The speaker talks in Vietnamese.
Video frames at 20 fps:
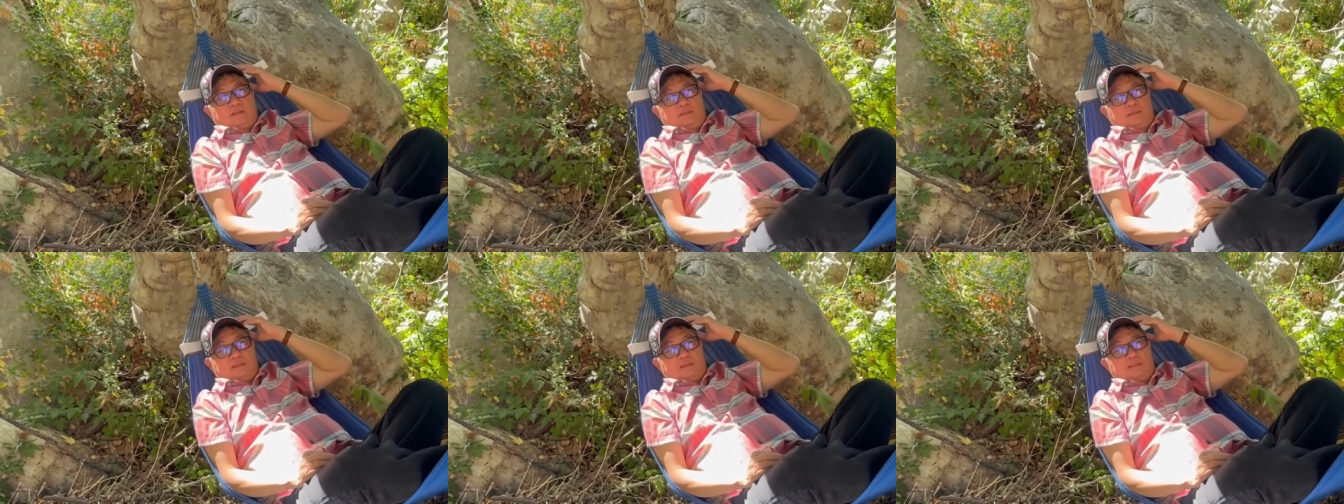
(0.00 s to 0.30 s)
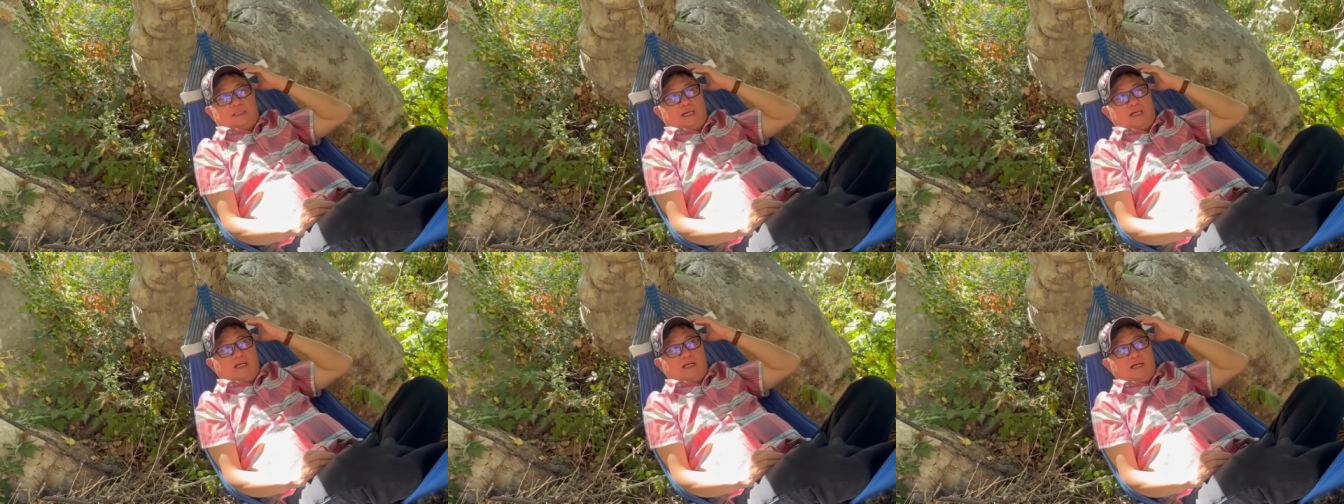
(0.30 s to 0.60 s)

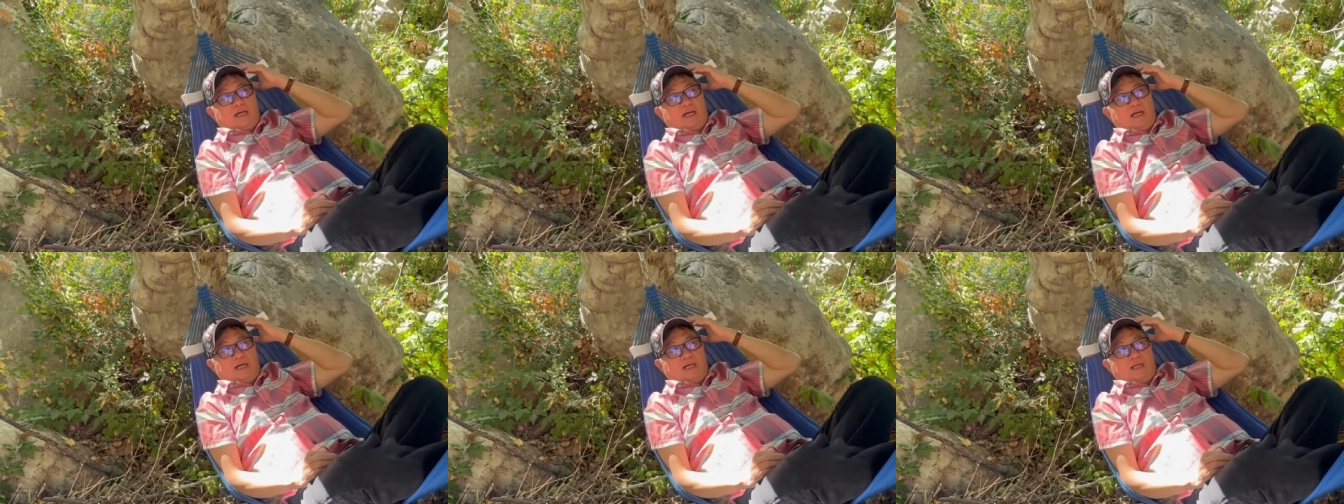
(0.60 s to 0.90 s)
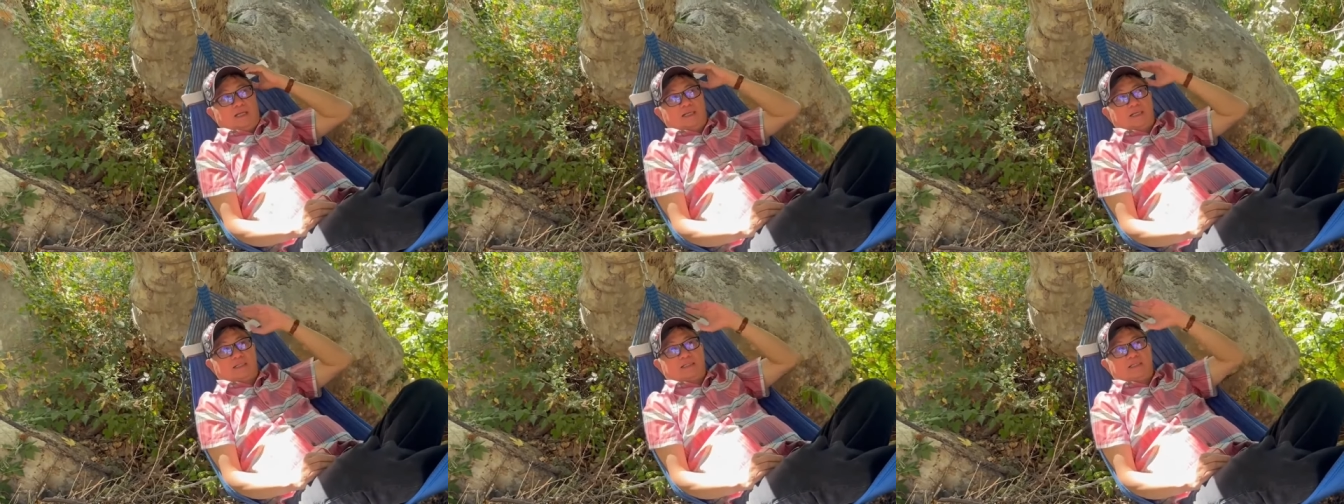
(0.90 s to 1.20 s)
trở
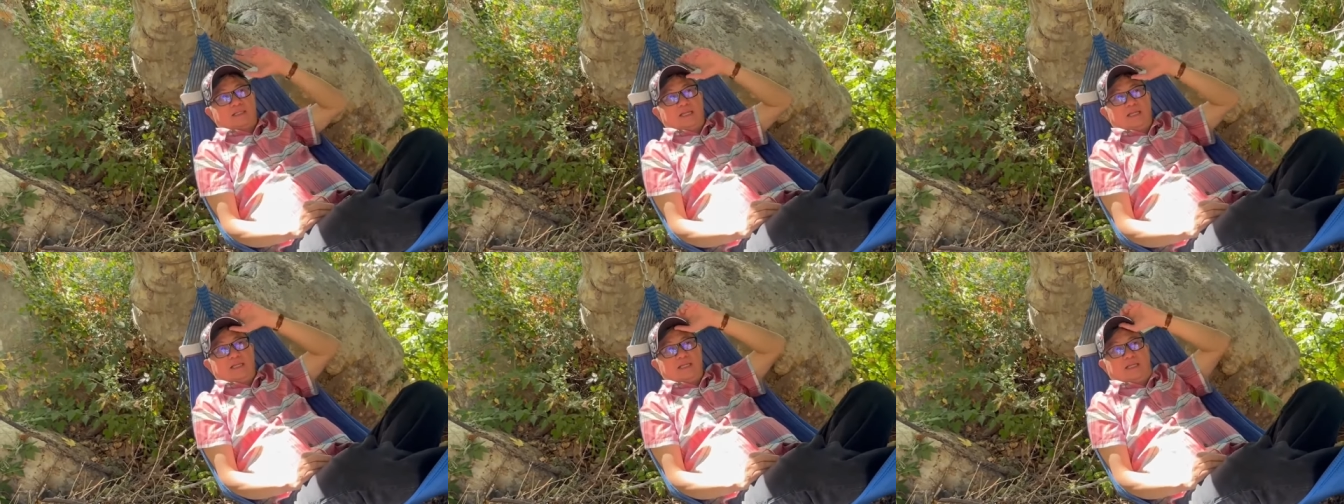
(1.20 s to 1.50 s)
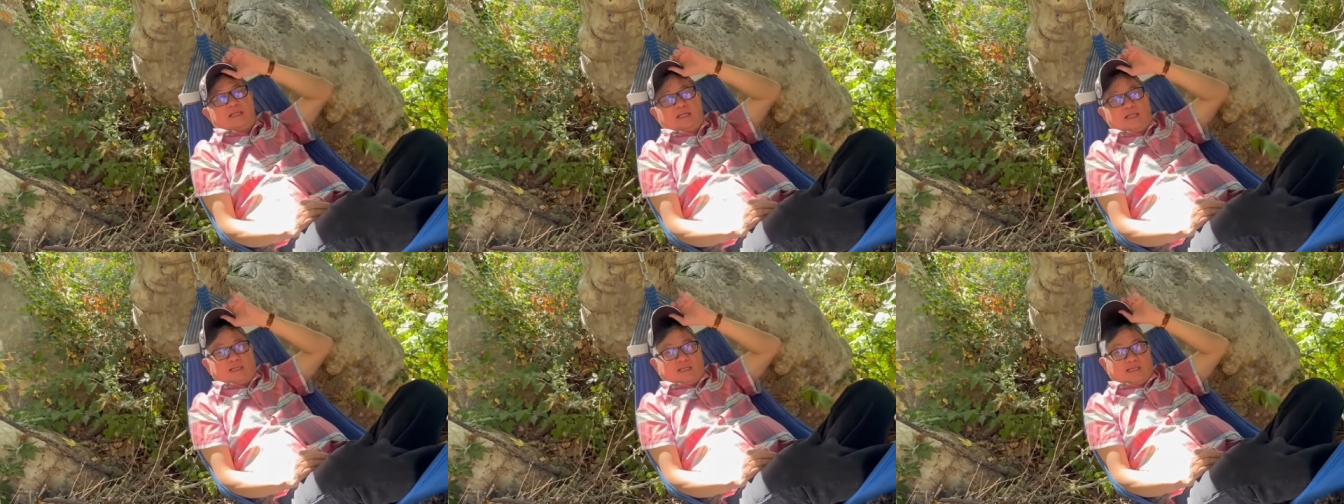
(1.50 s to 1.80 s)
lại cái
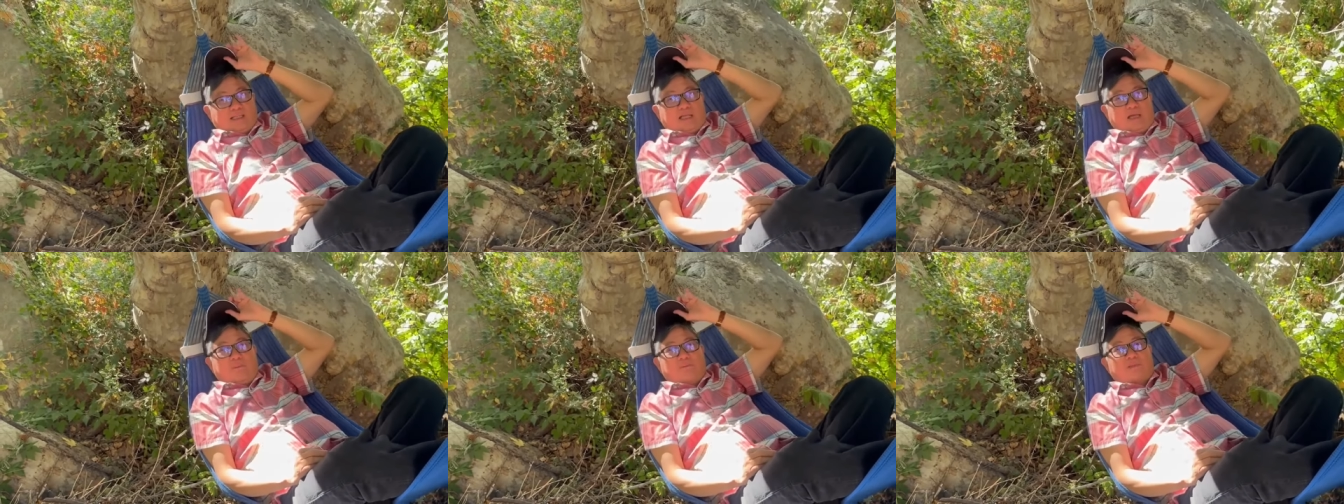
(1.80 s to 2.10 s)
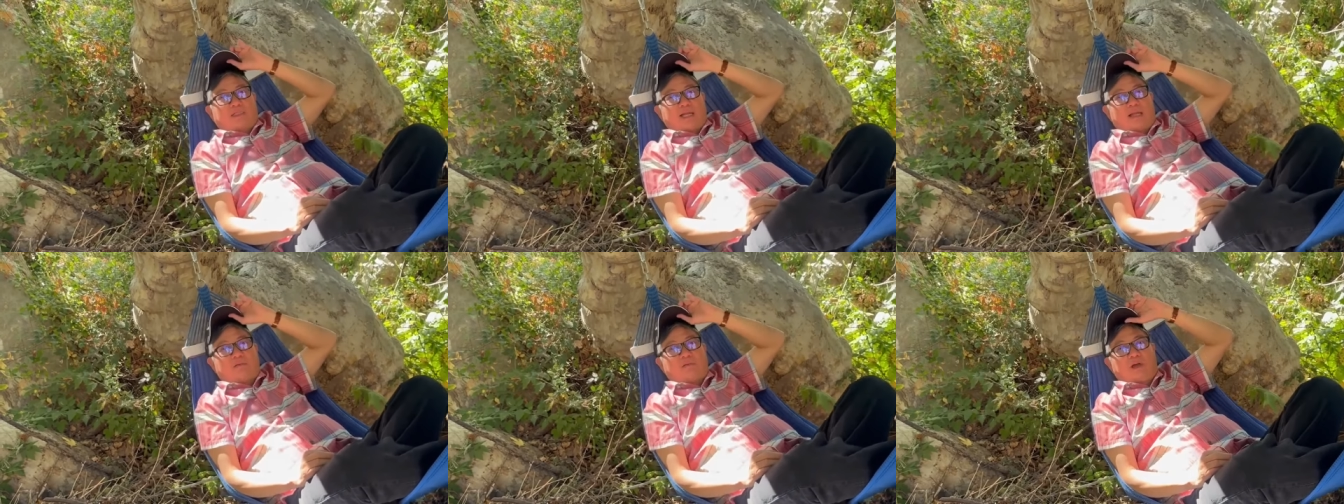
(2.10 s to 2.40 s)
à, cái thông
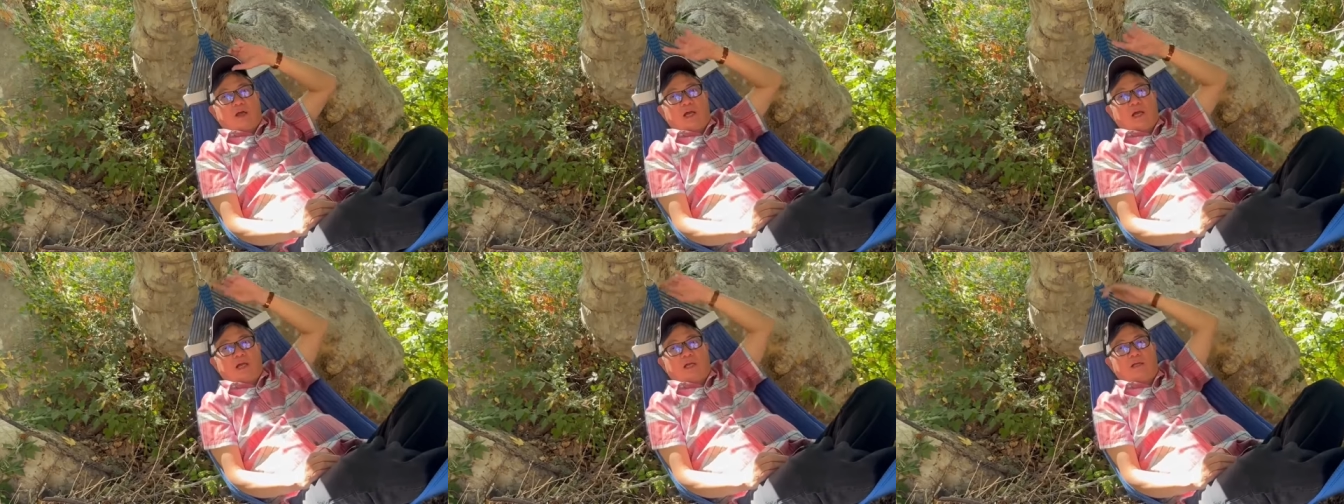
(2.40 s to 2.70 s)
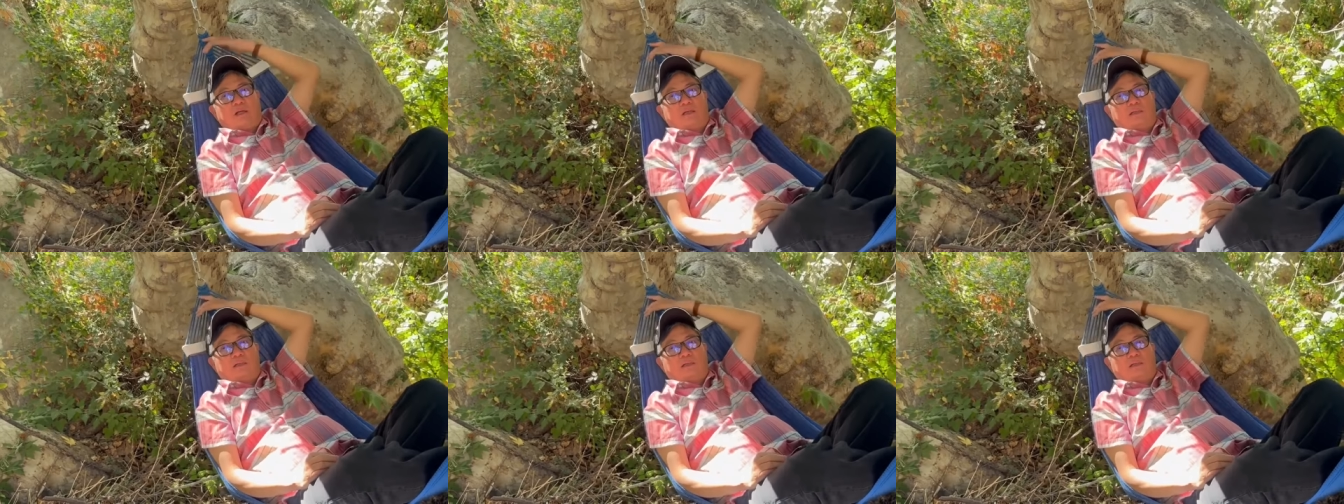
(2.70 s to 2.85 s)
cáo đó